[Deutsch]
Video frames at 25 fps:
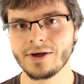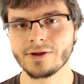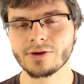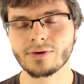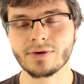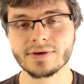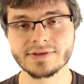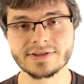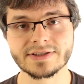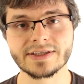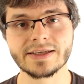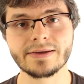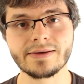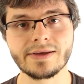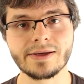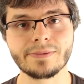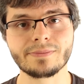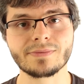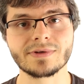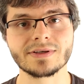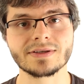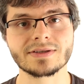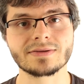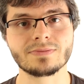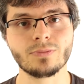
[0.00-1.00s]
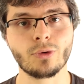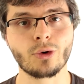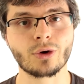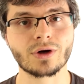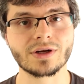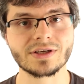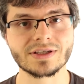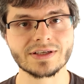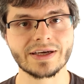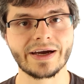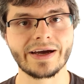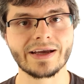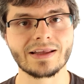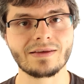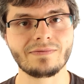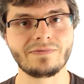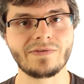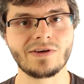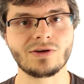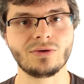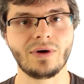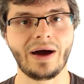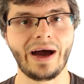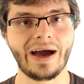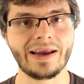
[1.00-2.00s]
Trotzdem gibt es Möglichkeiten,
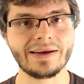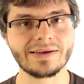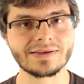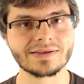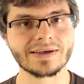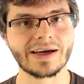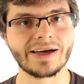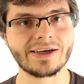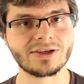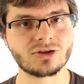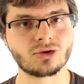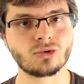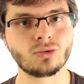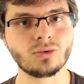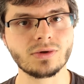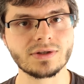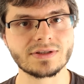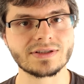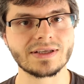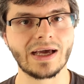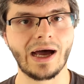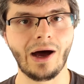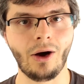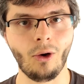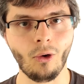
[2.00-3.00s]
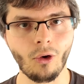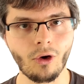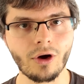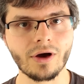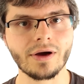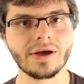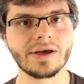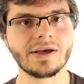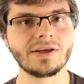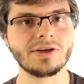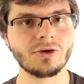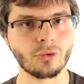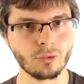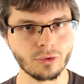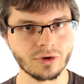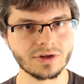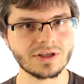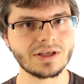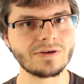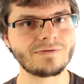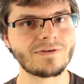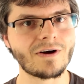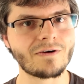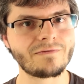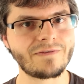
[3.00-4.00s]
wie du alle drei Tools auch in
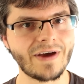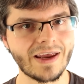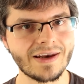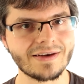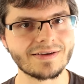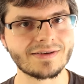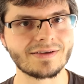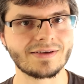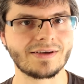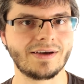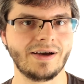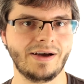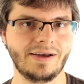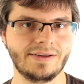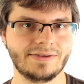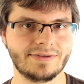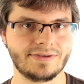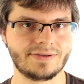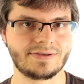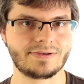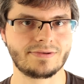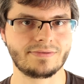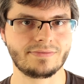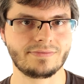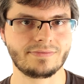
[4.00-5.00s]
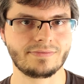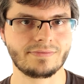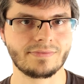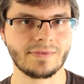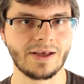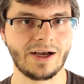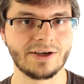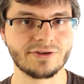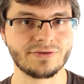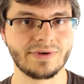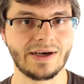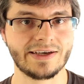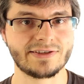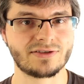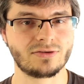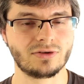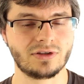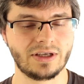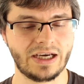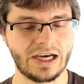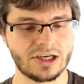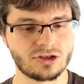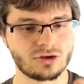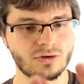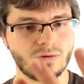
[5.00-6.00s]
Unity verwenden kannst. Also hast du
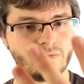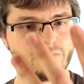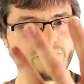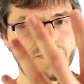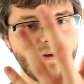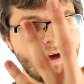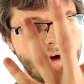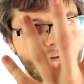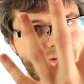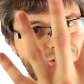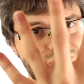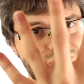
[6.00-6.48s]
da schon vier